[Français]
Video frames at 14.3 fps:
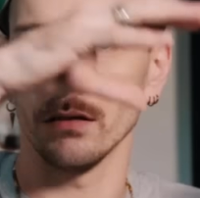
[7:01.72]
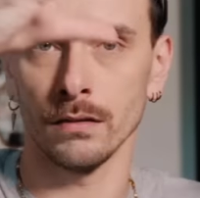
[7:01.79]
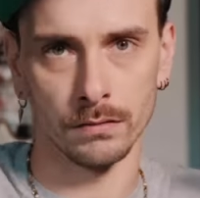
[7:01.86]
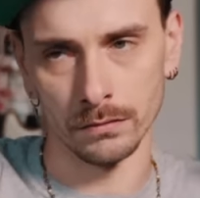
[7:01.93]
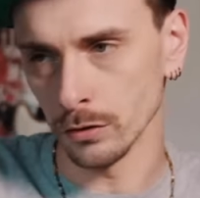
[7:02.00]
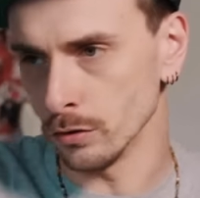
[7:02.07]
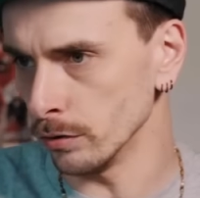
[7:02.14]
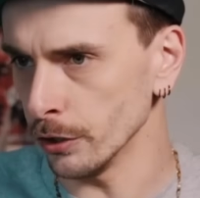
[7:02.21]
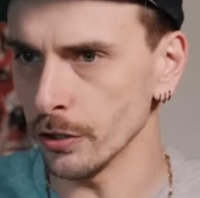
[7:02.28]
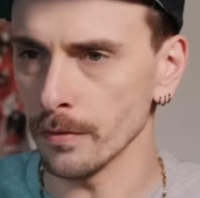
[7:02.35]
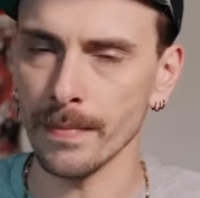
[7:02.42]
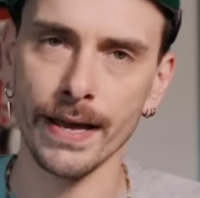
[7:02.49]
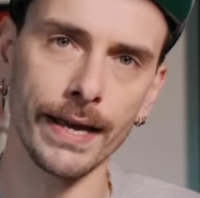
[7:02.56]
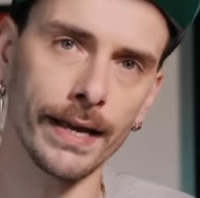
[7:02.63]
euh,
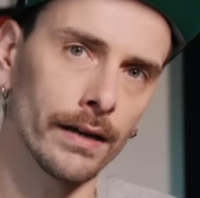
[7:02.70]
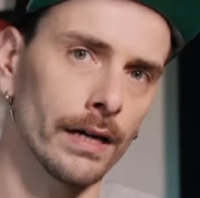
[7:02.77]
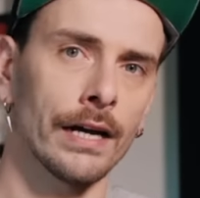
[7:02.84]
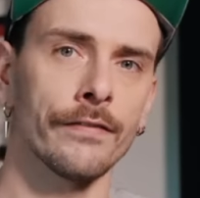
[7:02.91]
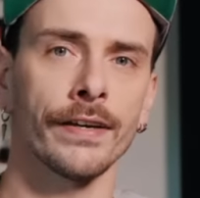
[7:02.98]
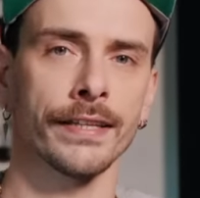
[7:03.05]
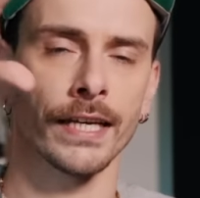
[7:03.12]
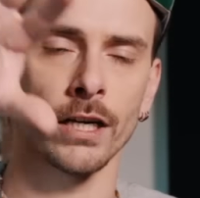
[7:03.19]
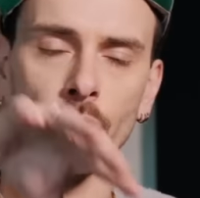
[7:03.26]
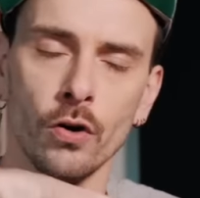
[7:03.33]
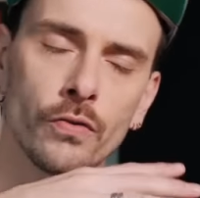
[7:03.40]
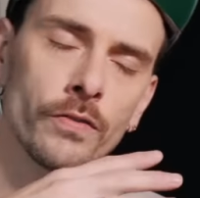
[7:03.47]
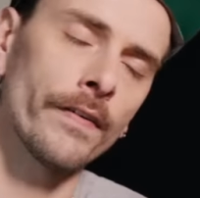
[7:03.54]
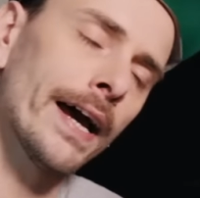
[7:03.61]
une, mer avec des
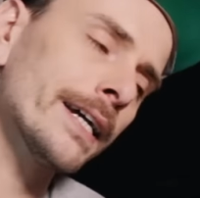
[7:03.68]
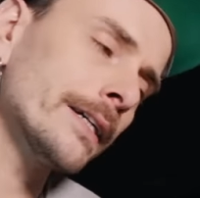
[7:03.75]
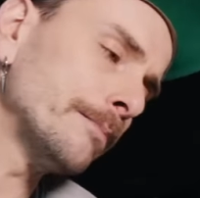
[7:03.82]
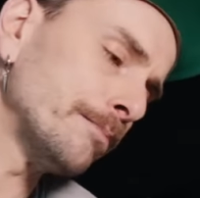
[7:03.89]
grandes vagues,